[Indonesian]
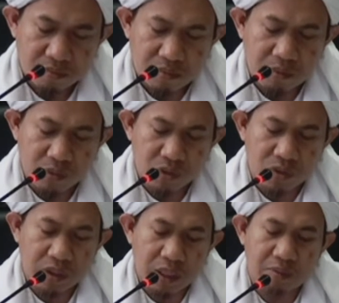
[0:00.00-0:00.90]

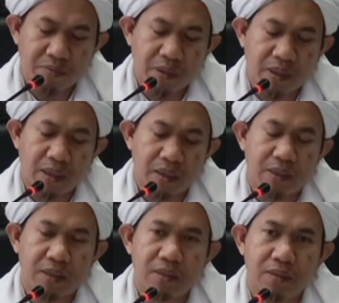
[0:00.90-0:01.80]
Memutuskan
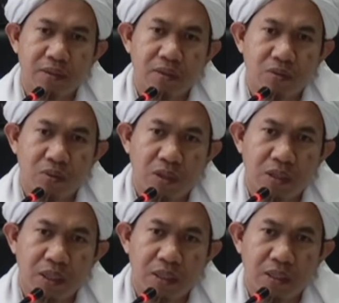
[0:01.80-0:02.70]
perkara
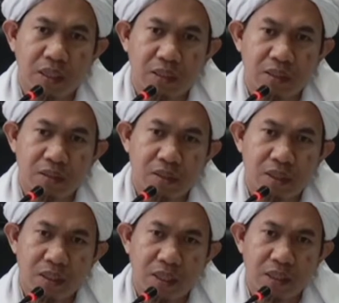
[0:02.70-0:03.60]
wali'an dan
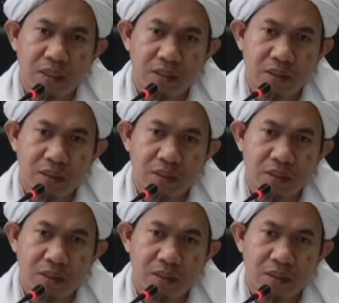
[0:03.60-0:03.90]
li'an.